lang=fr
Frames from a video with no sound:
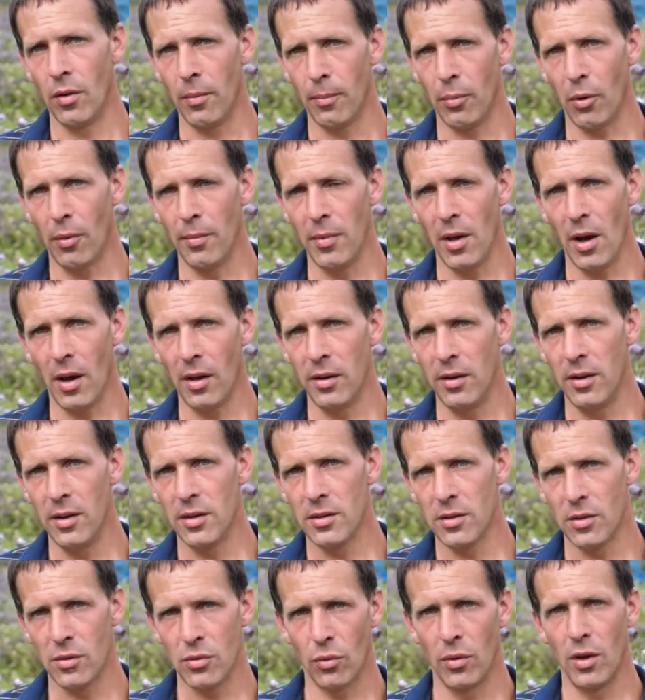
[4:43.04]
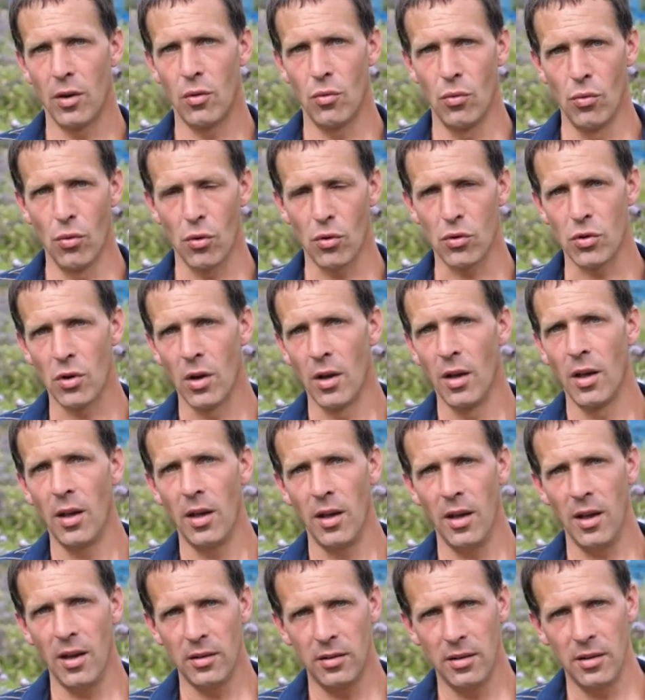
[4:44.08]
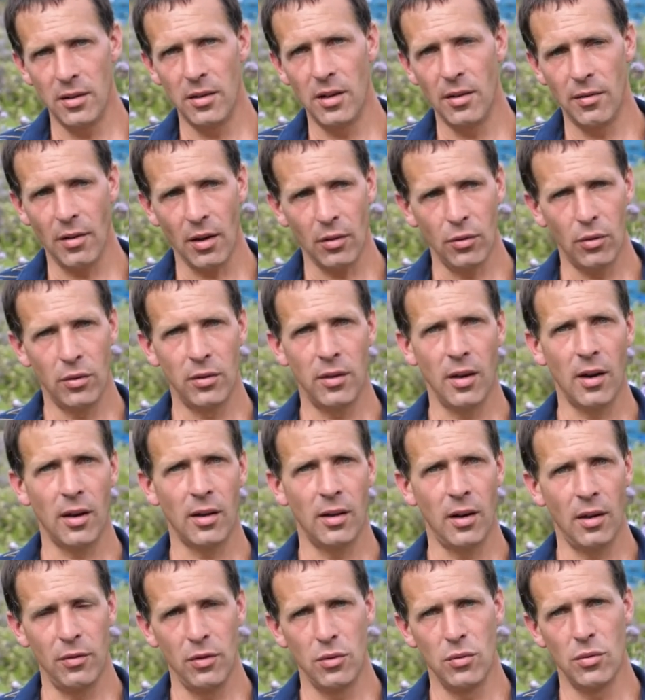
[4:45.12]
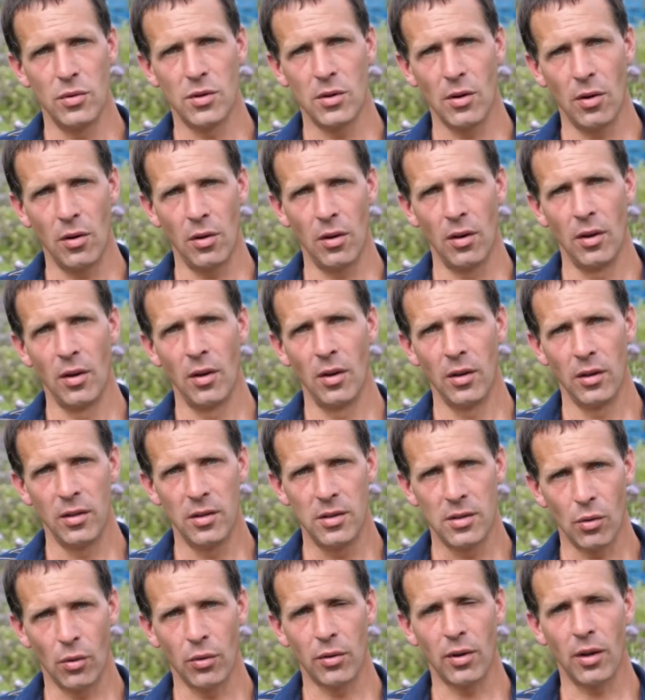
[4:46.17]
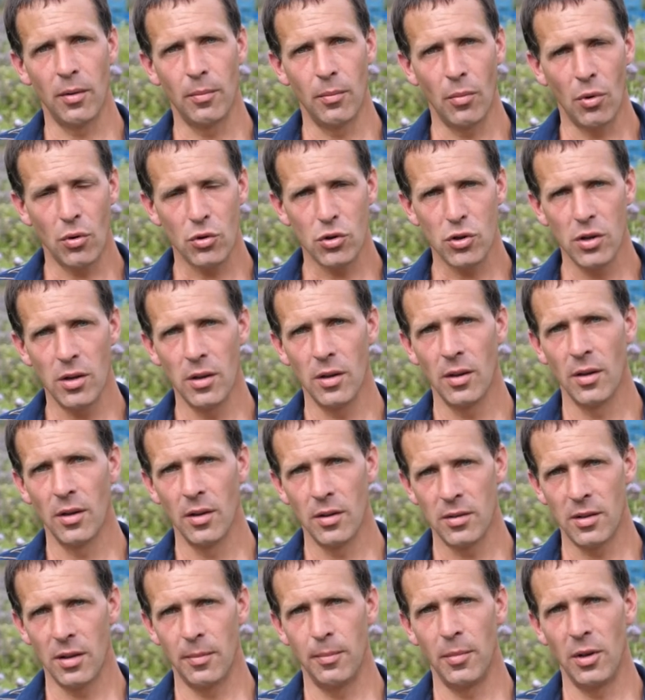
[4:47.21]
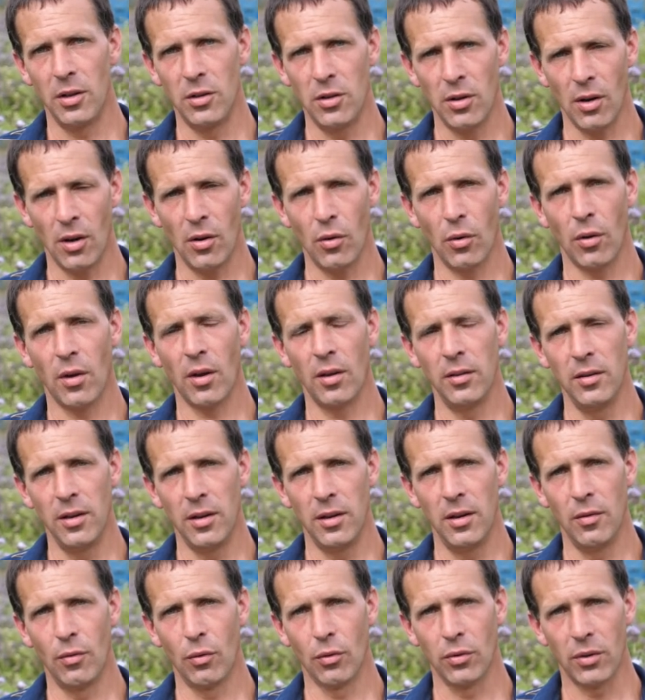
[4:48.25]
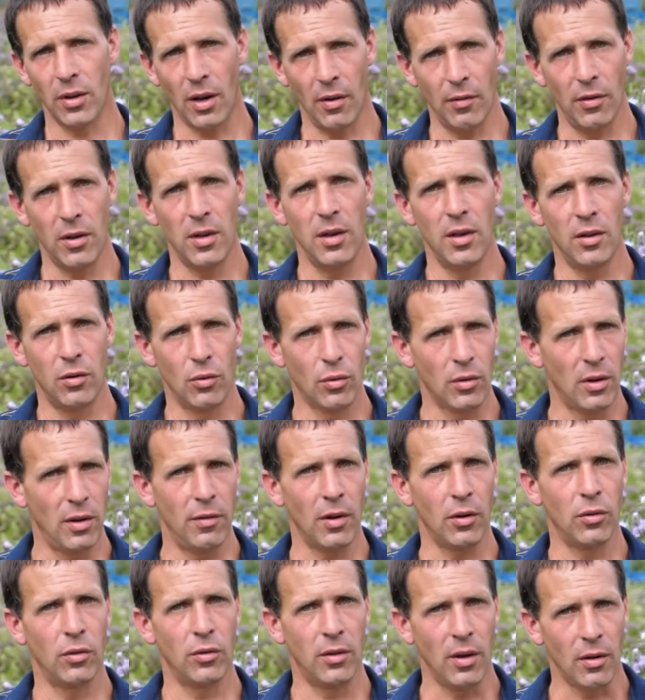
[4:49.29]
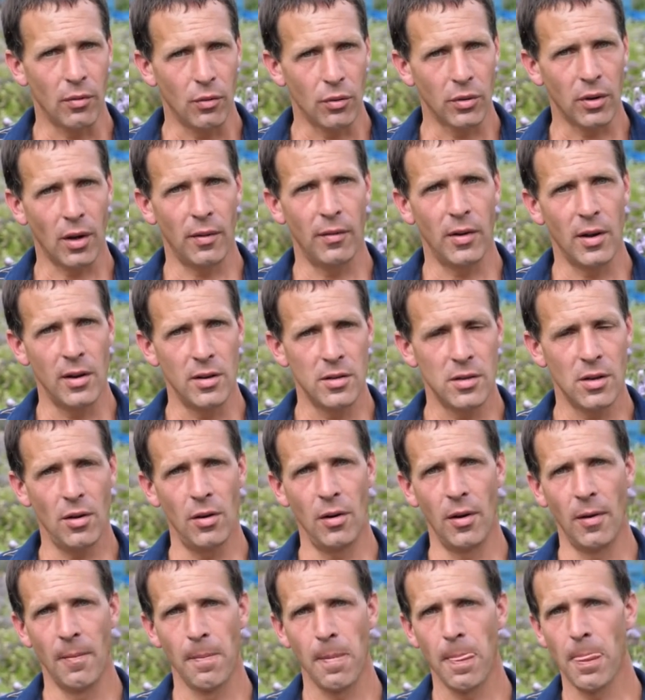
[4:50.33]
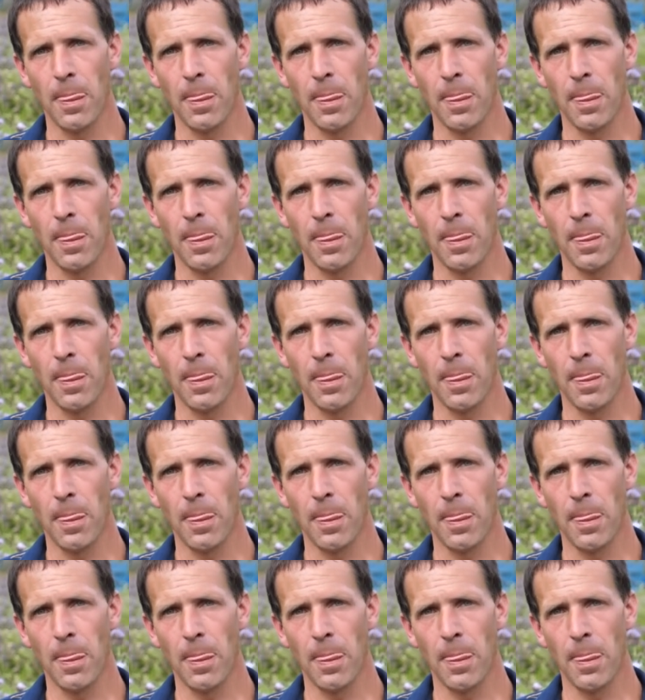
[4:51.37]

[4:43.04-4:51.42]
première année, ce sont les courges, aidées des vers de terre et de la vie du sol qui sont en train de manger cette matière organique qui vont travailler, donc les vers de terre vont travailler le sol.